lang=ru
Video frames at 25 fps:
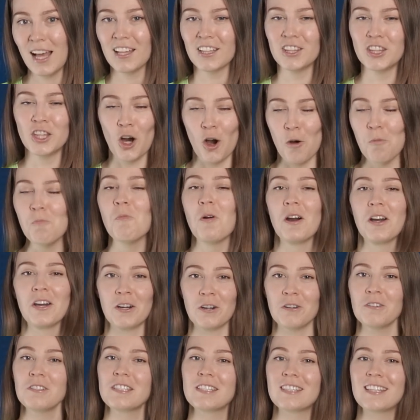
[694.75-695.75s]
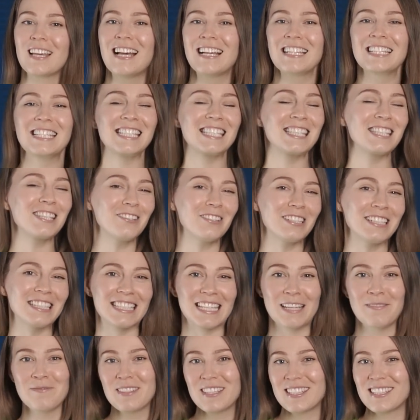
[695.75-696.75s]
но мой рост
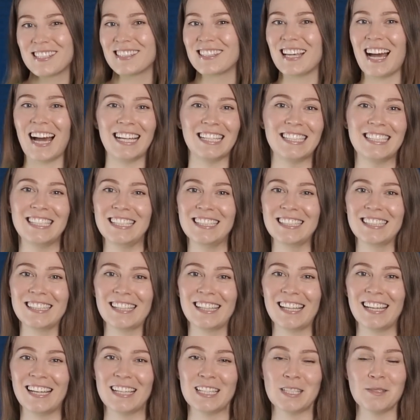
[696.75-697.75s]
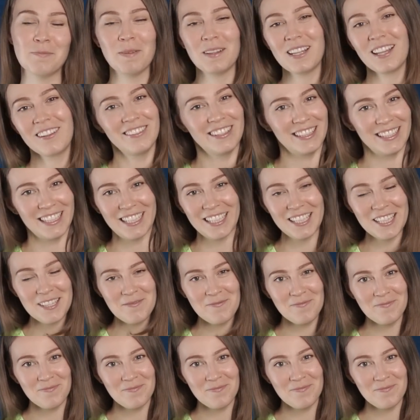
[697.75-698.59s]
171 с половинкой.